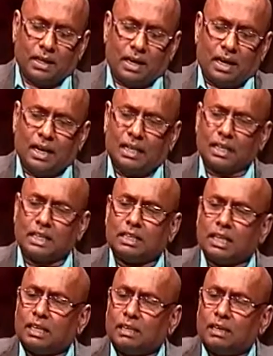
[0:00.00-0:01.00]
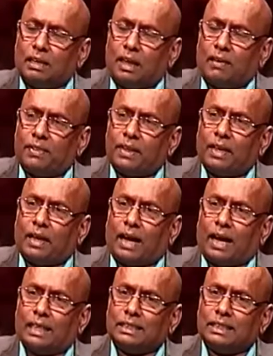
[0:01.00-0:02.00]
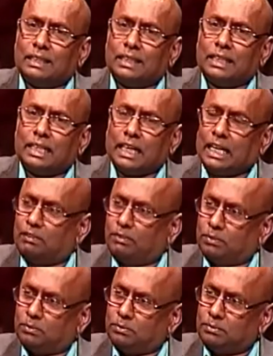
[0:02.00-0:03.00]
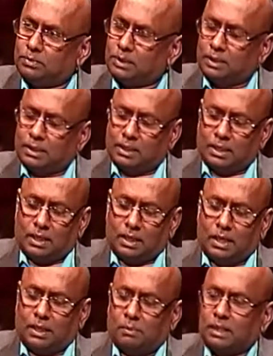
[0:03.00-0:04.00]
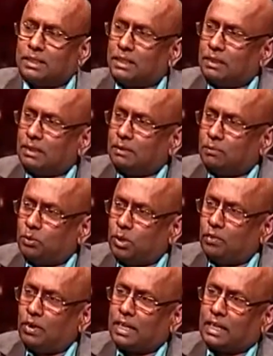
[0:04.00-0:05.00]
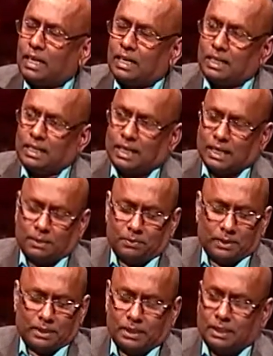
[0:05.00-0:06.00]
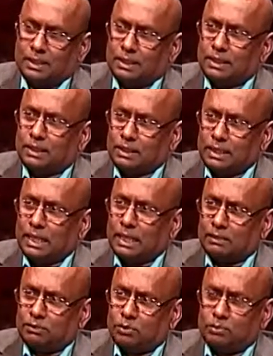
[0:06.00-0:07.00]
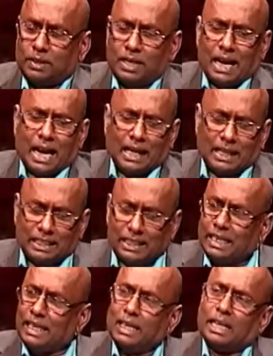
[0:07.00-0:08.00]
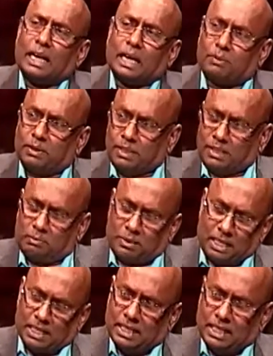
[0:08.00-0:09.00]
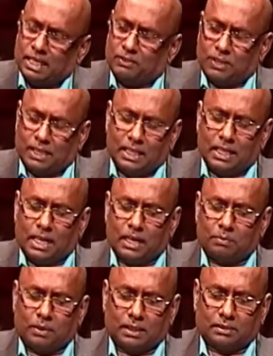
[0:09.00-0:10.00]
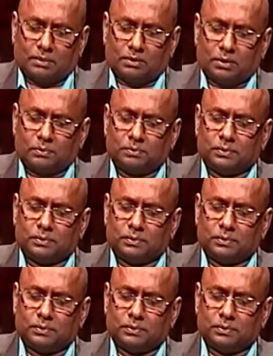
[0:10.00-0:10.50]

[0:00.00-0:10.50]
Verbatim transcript: ஆனால் இன்றைக்கு அந்த அந்த நிகழ்வும் மற்றது முள்ளிவாய்க்காலில் நடைபெற்ற நிகழ்வும் அதற்கிடையிலே நடைபெற்ற பல நிகழ்வுகளை நாங்கள் பார்க்கின்றோம்